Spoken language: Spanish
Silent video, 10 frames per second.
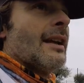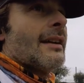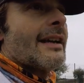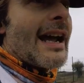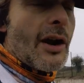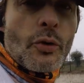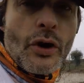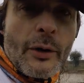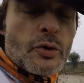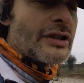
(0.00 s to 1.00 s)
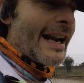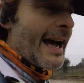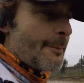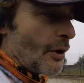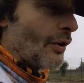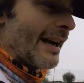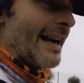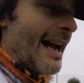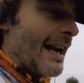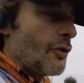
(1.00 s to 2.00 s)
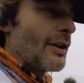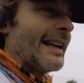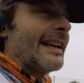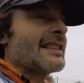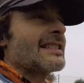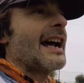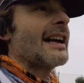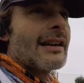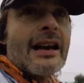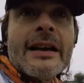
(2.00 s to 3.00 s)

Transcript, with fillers: Eh, a alguno le gustará, pero en general lo que quieren es trail.